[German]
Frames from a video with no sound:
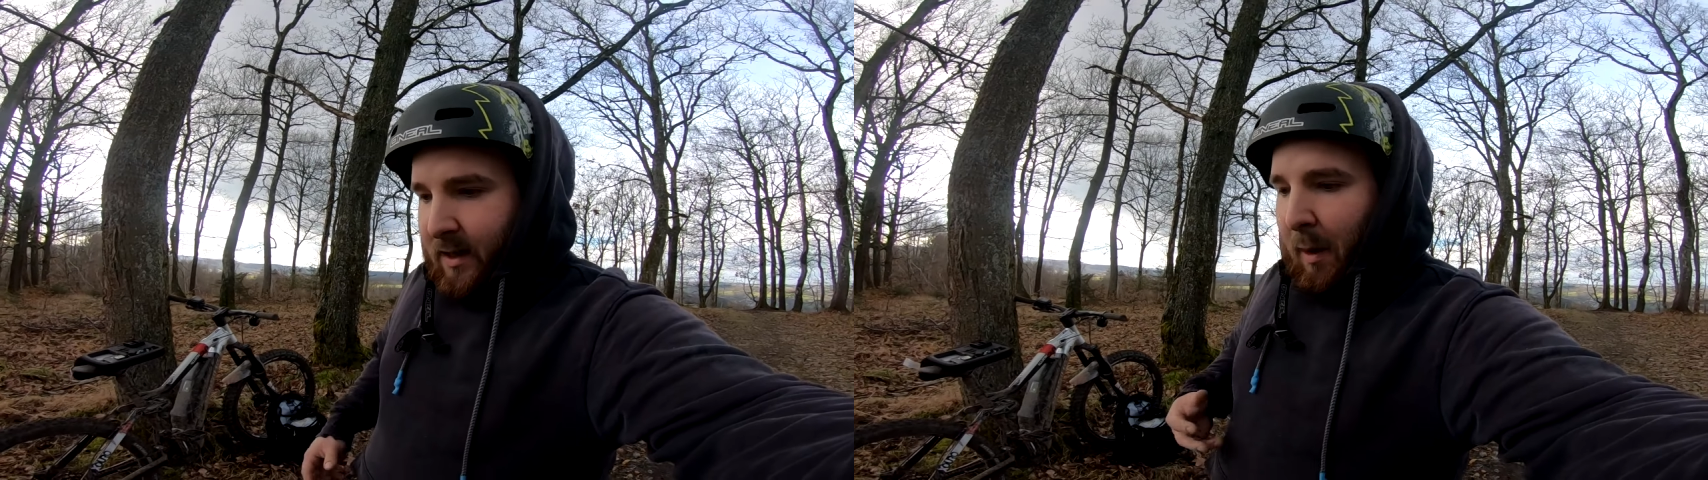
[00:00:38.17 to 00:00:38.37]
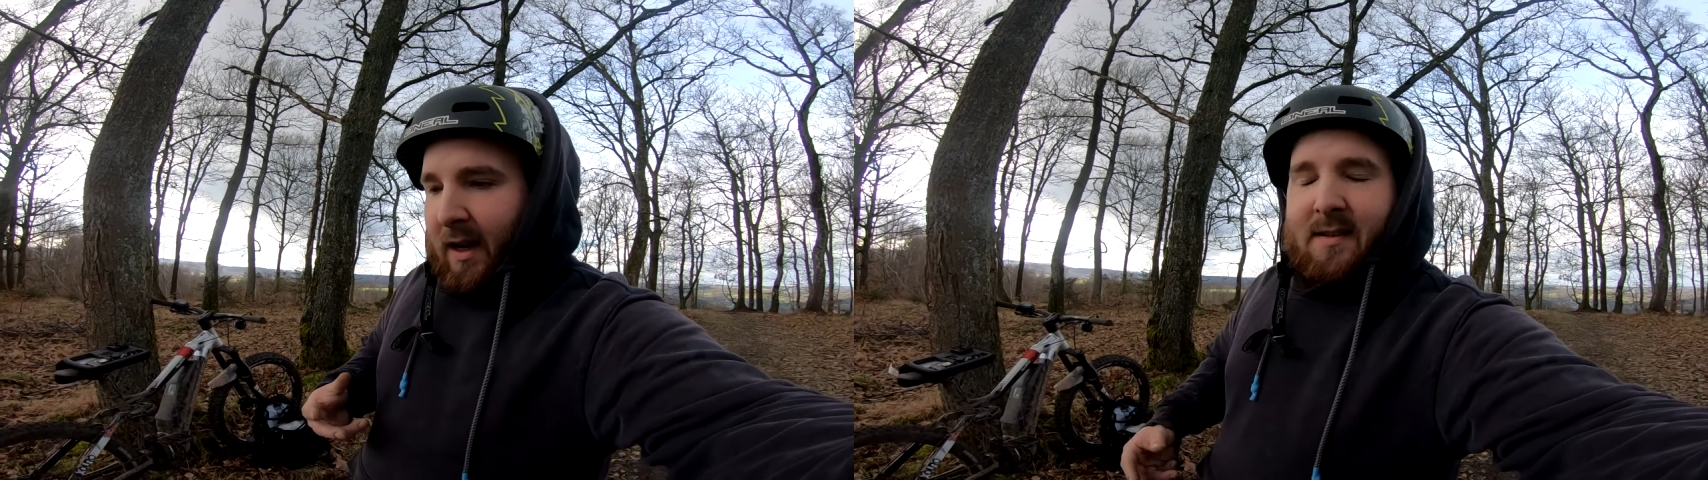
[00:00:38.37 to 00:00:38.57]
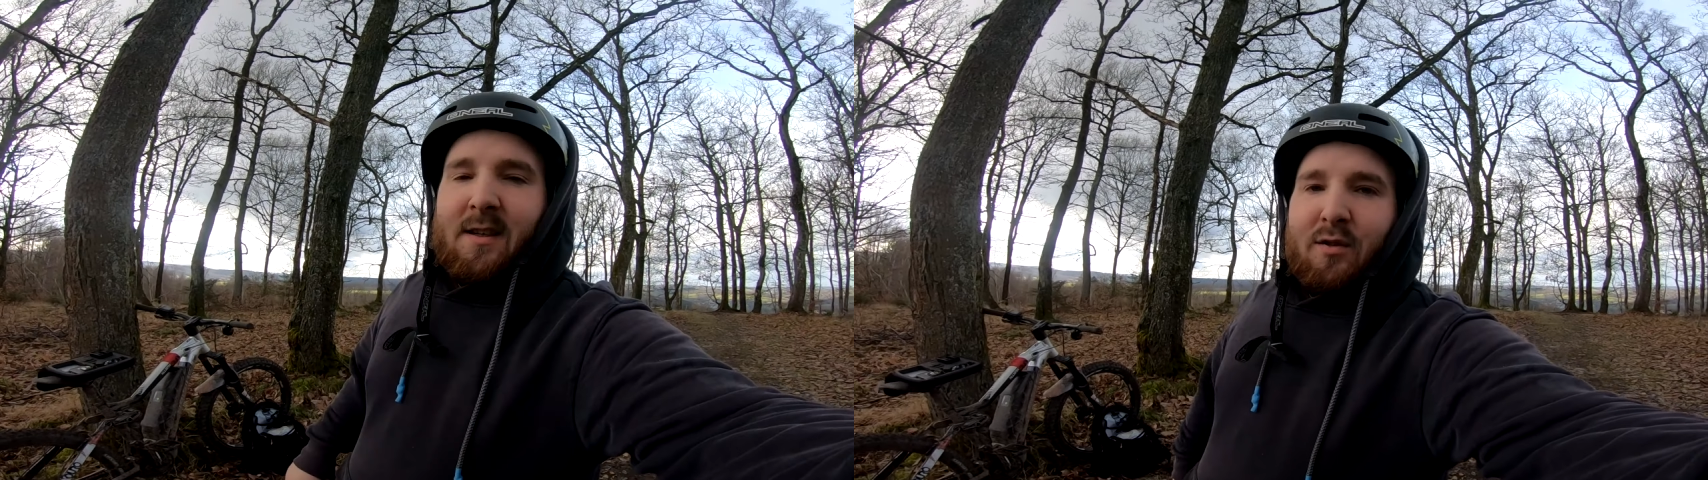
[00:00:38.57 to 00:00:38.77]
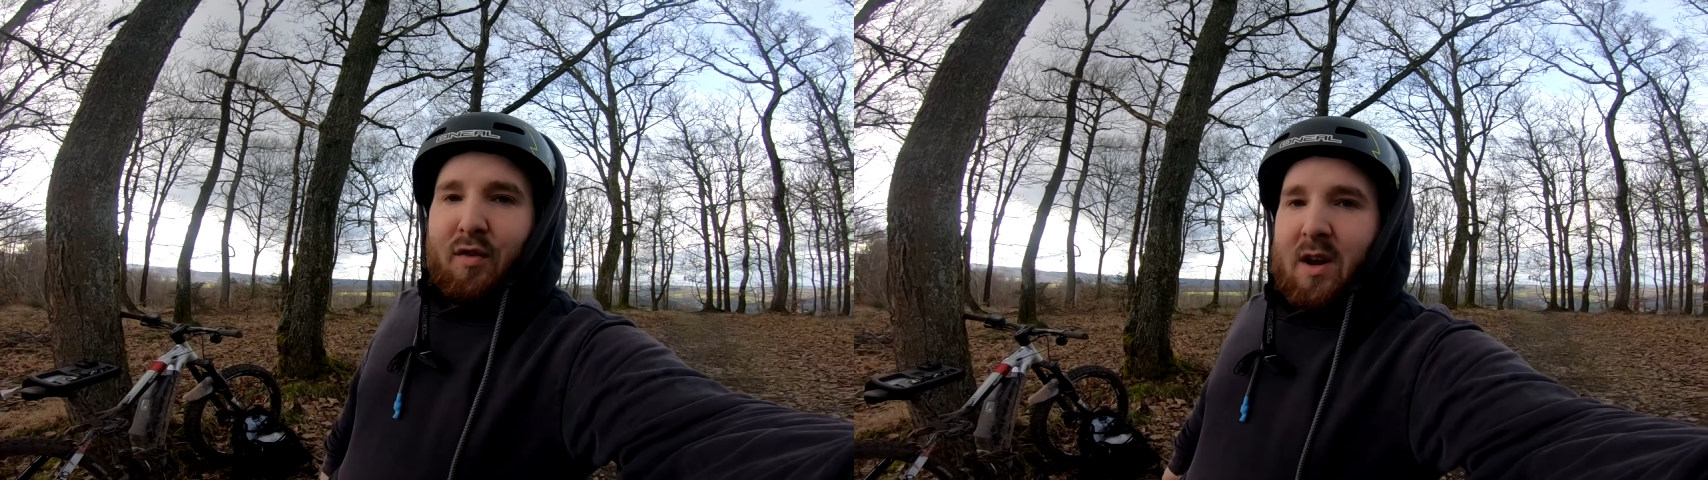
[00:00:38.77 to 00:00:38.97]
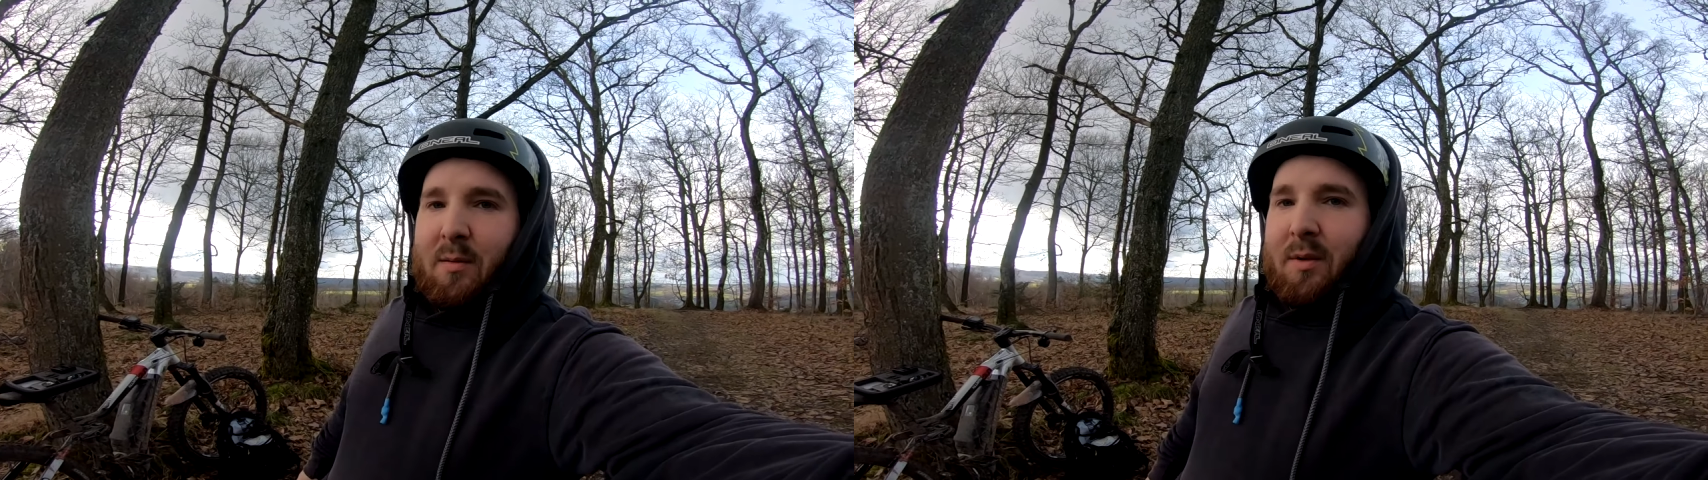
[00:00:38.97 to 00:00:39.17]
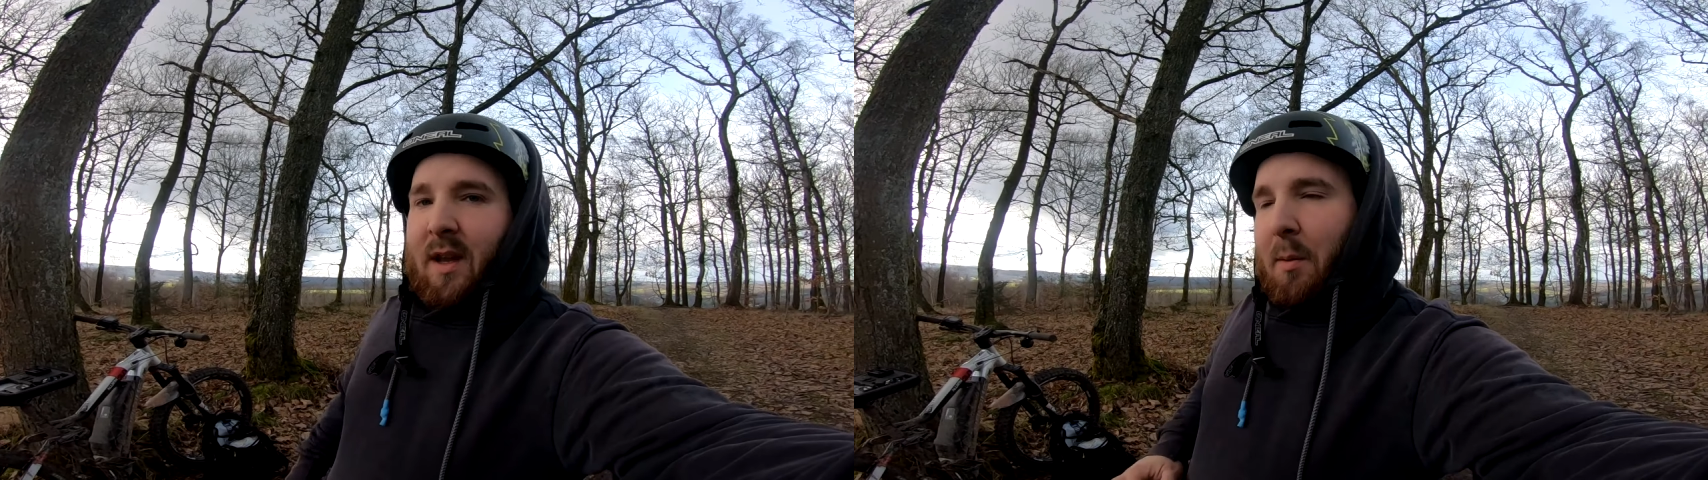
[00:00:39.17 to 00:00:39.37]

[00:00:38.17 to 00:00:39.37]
die mein Gesicht filmt,